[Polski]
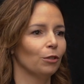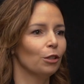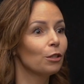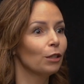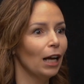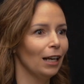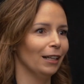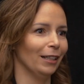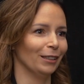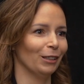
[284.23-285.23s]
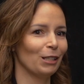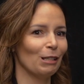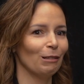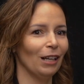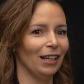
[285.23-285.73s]
No i co dalej? No i
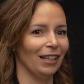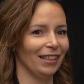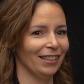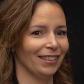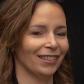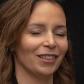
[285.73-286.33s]
co dalej?